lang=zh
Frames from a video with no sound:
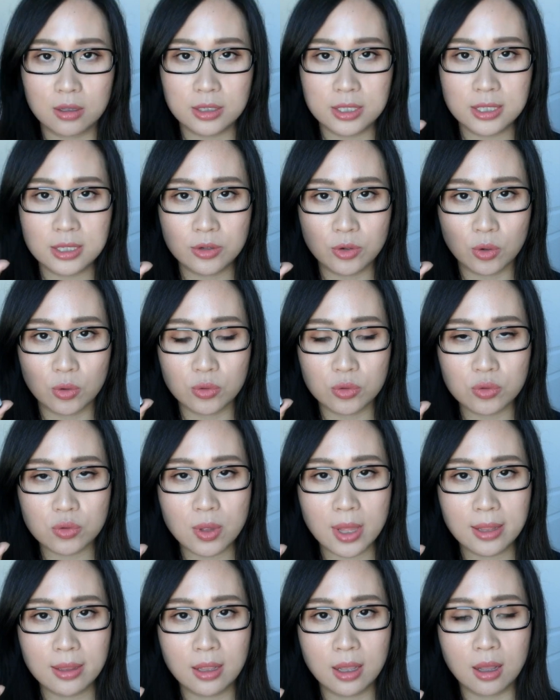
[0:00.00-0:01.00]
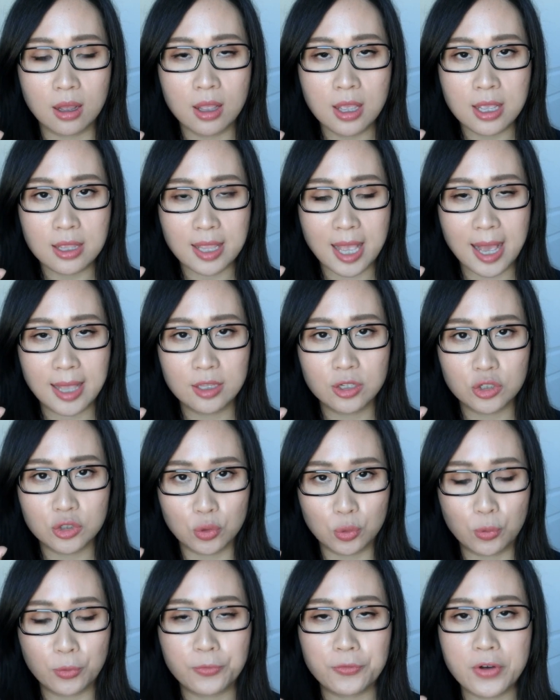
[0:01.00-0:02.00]
杏仁酸呢，它的
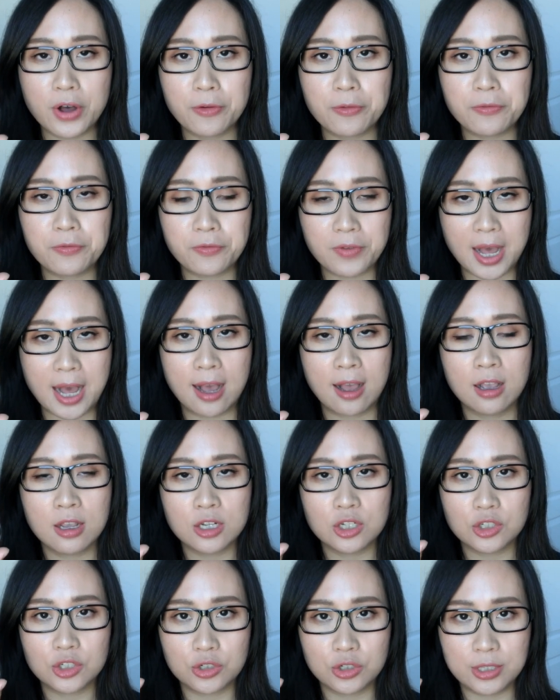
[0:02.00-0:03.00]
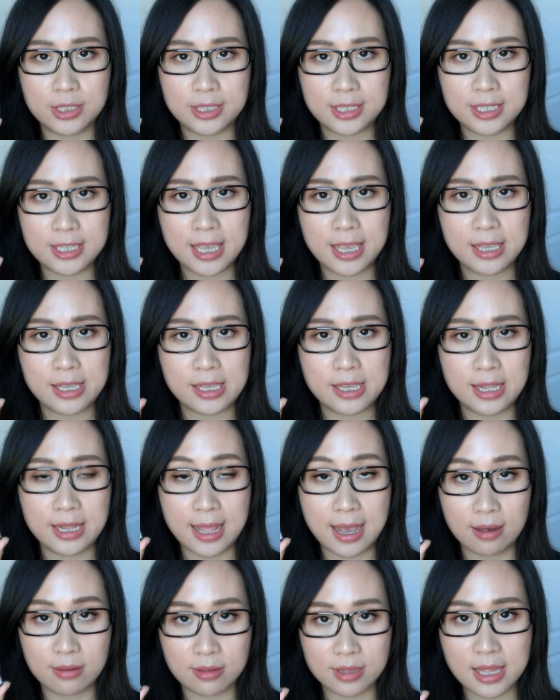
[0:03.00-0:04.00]
使用方法是建议
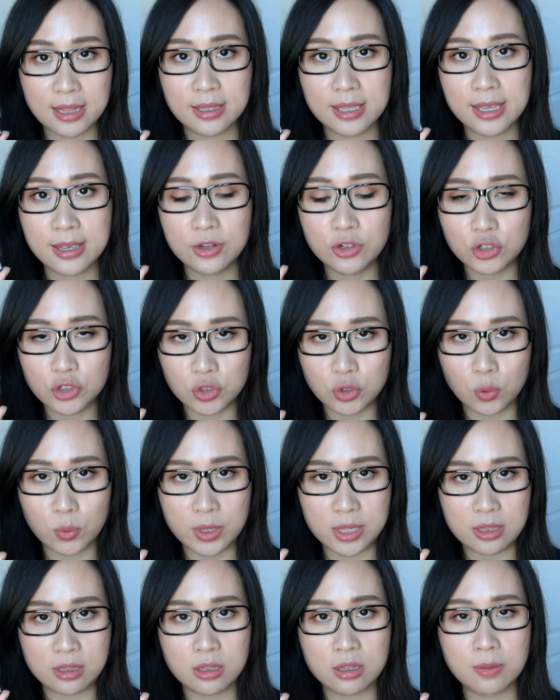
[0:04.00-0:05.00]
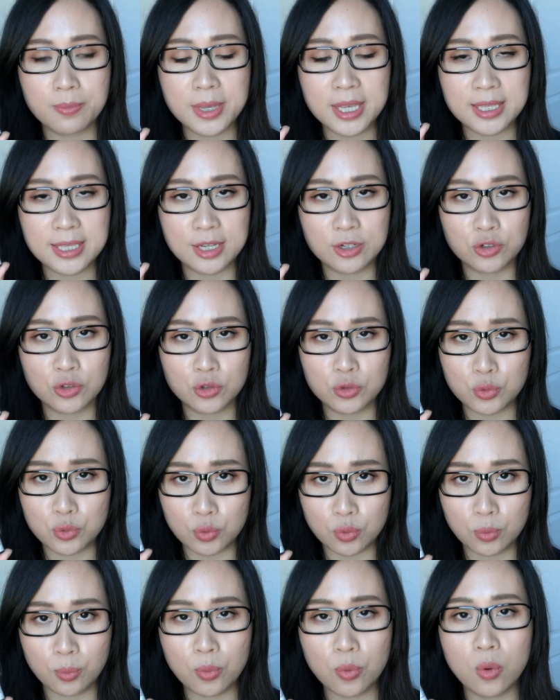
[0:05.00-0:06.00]
2-3天使用一次，并且是
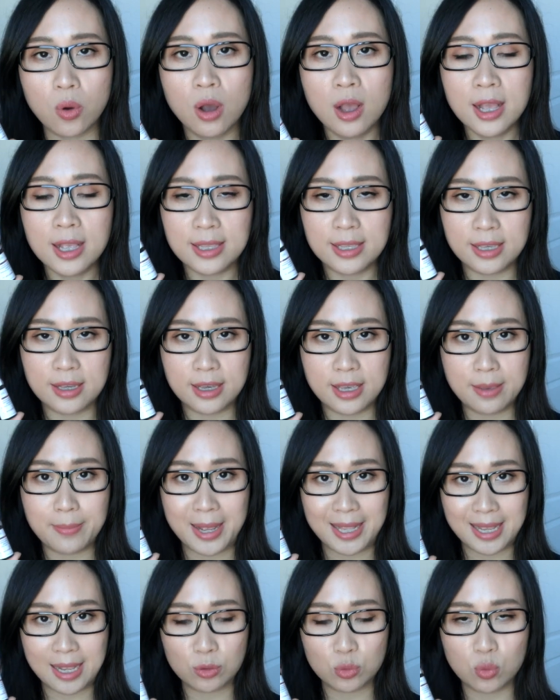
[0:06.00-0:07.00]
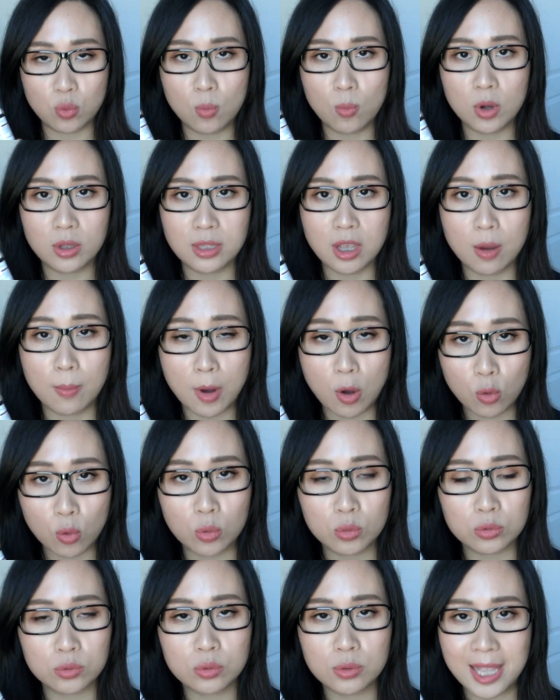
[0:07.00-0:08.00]
局部，你可以把它涂抹到毛
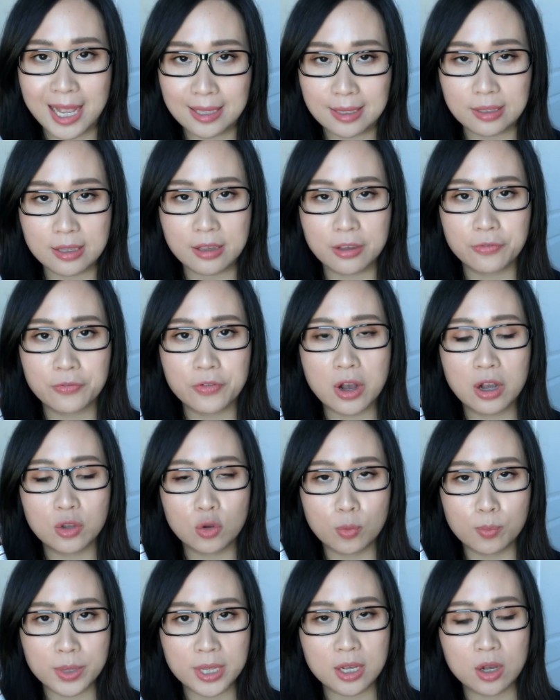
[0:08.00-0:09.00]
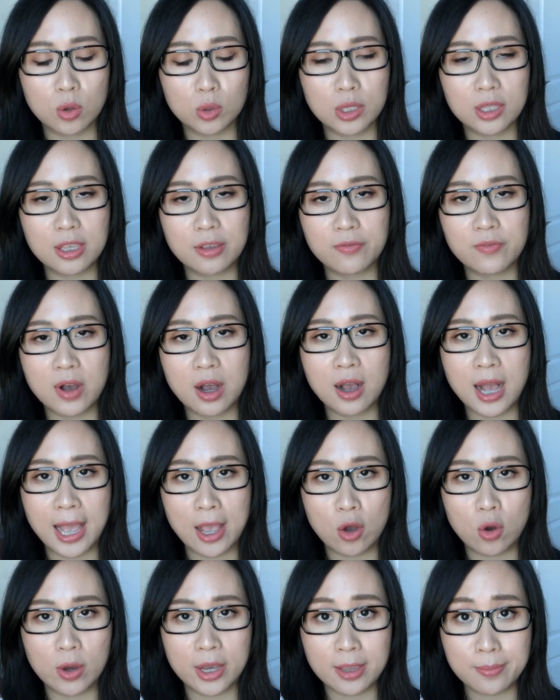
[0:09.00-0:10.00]
孔粗大的地方、有闭口的地方，还
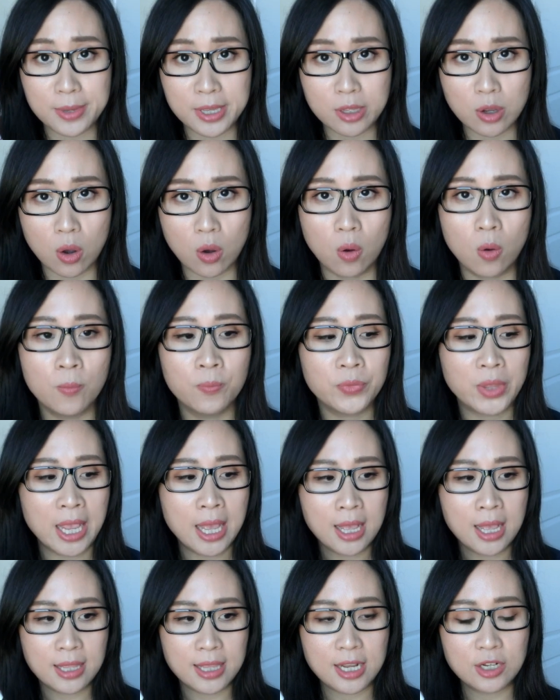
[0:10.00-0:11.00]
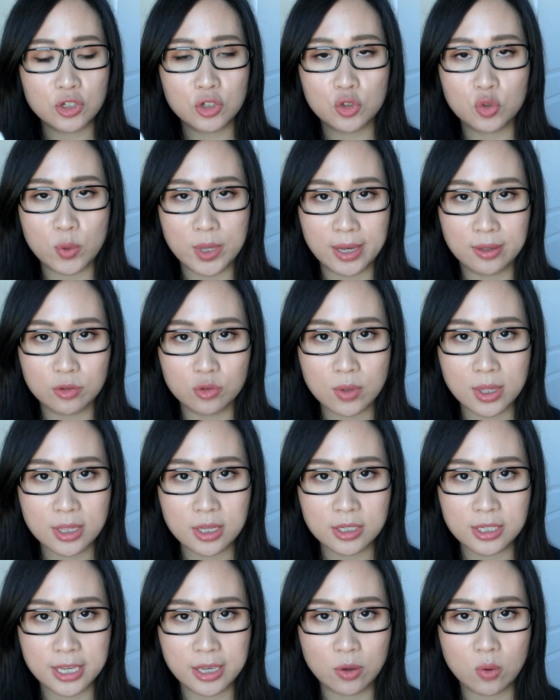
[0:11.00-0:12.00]
有黑鼻头。但是水杨酸
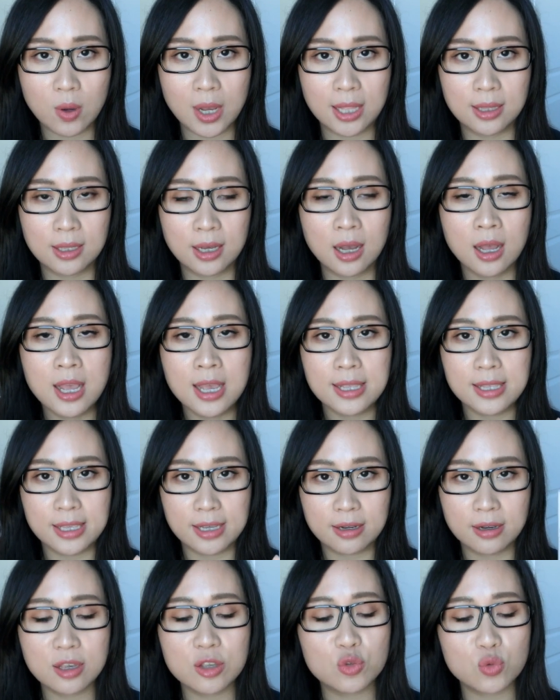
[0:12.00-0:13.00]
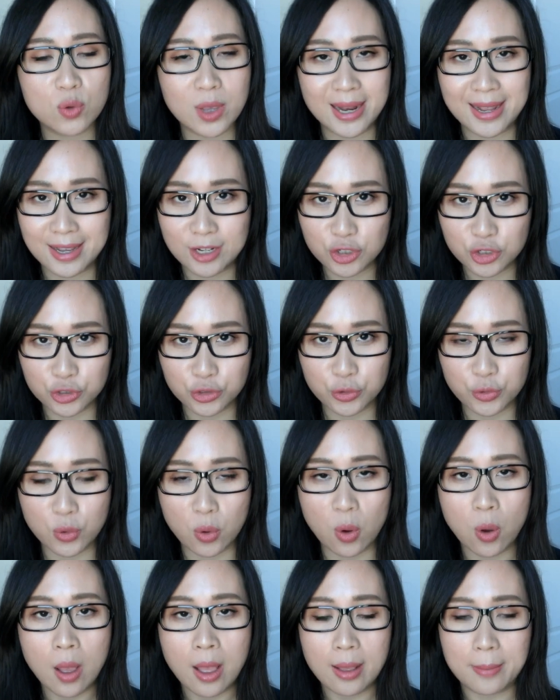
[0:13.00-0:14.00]
的这一款呢，你可以全脸使
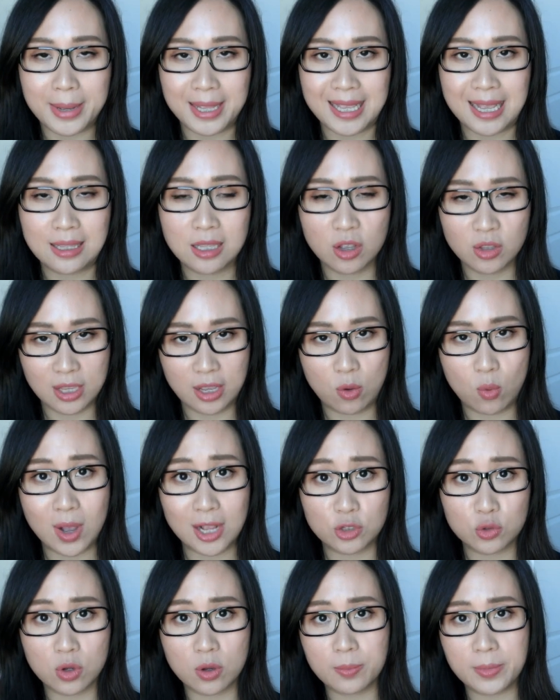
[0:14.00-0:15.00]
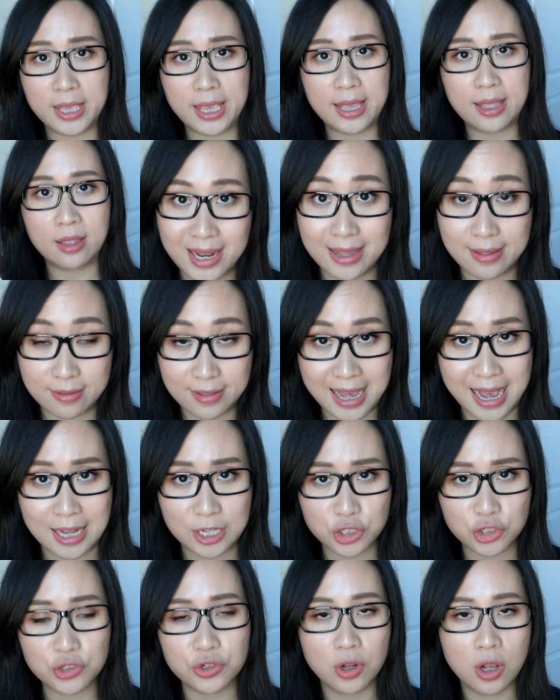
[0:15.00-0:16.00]
用，把它倒在化妆棉脸
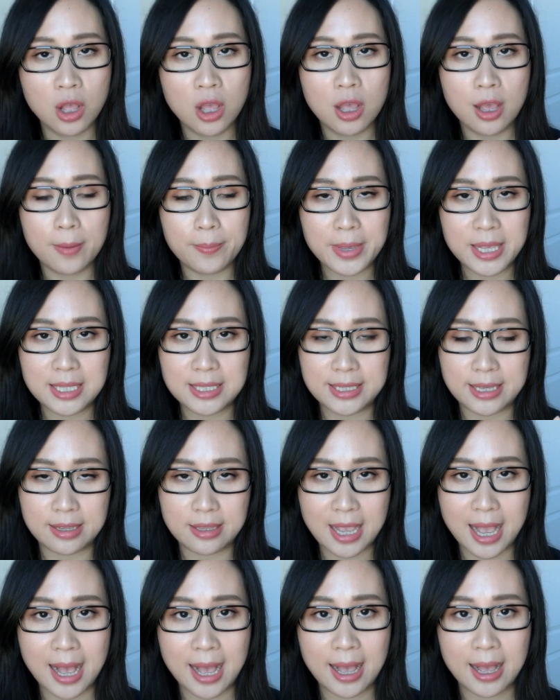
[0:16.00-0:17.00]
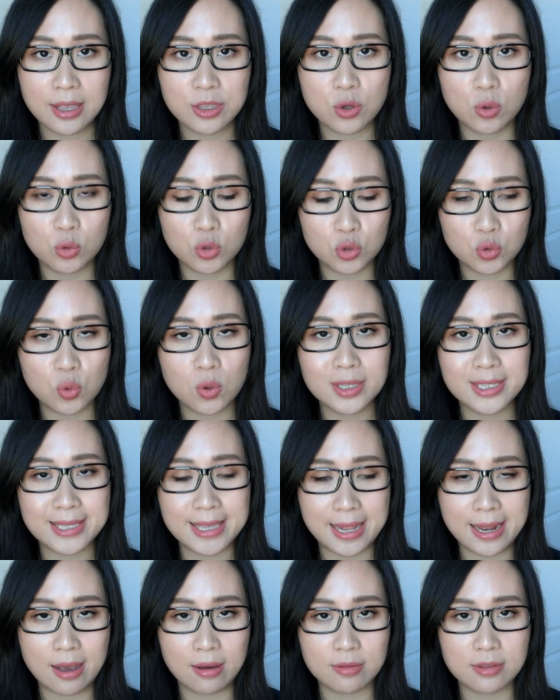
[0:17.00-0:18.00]
擦拭，并且它有说
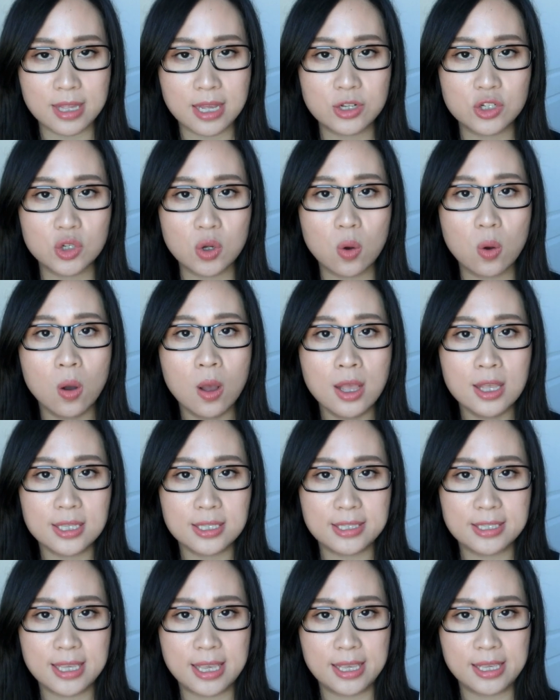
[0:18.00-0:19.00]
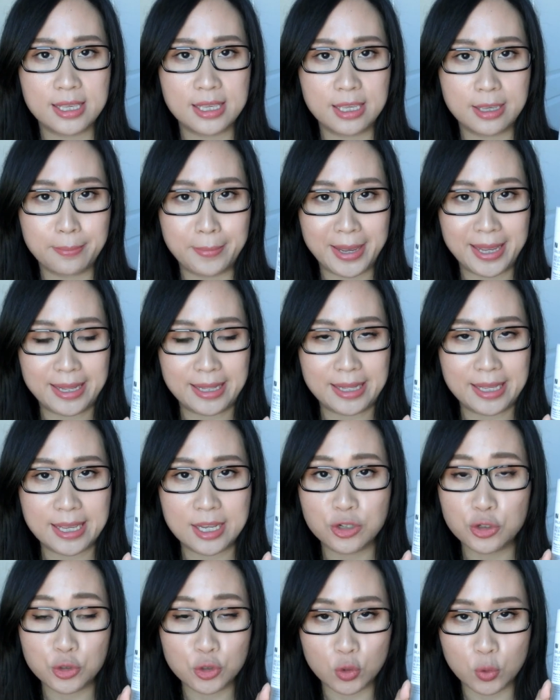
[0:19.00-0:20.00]
前2-3周建议每
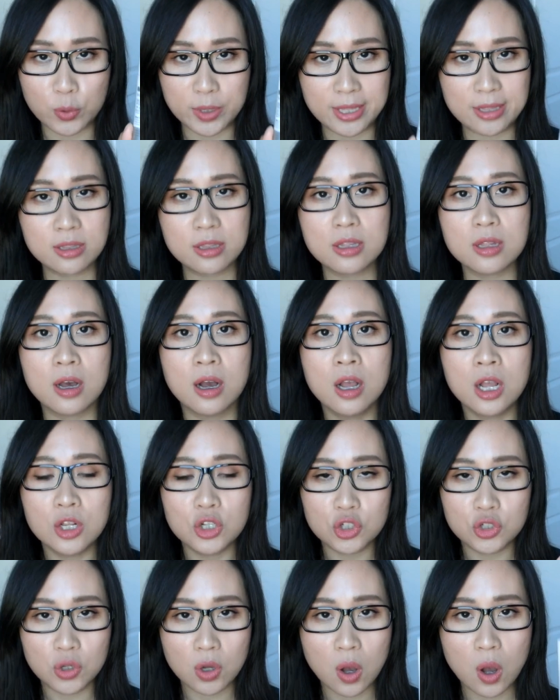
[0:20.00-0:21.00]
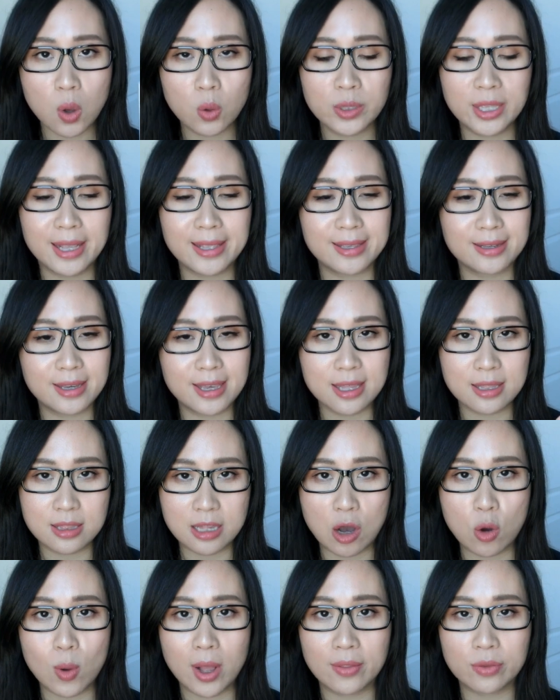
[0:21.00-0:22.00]
天使用一次，之后呢，你可以
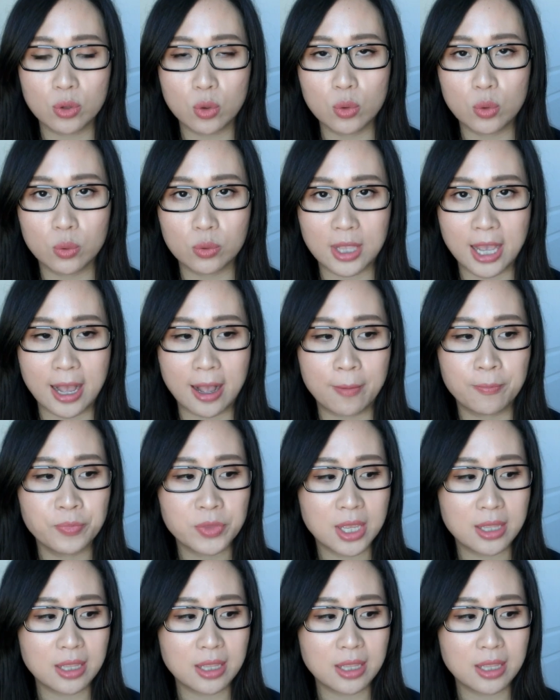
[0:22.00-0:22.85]
早晚都用它。